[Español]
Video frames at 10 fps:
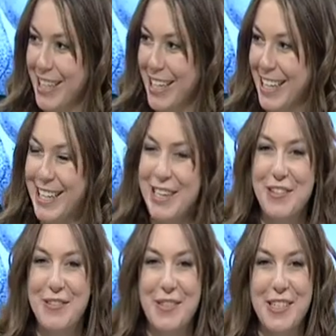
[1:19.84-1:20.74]
Irene. Y
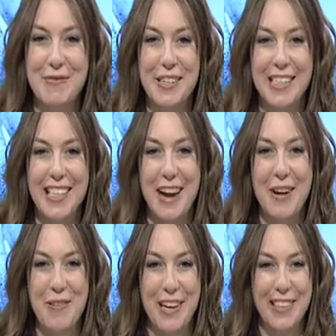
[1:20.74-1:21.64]
vamos a presentar
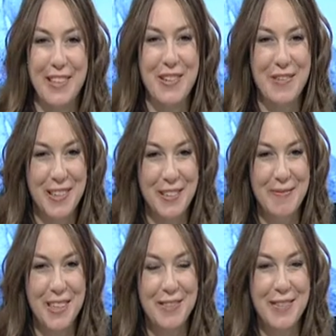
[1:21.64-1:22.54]
a Roberto,
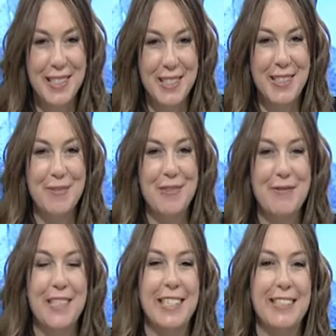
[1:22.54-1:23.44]
Roberto Pascua, astrónomo
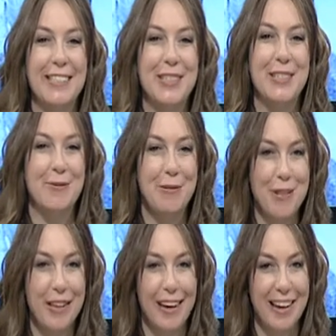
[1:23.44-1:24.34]
físico, de hecho es
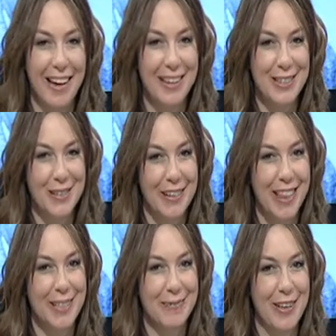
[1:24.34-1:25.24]
miembro de la Real
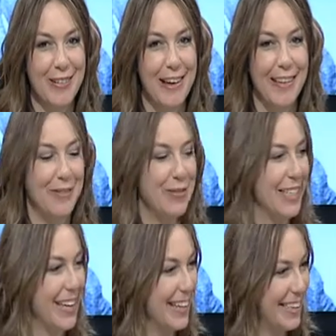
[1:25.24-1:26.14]
Sociedad Española de
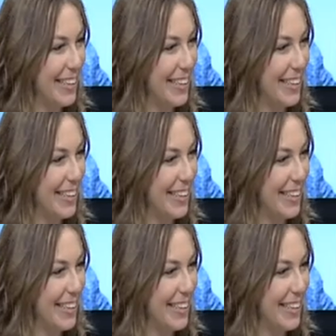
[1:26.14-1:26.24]
Física.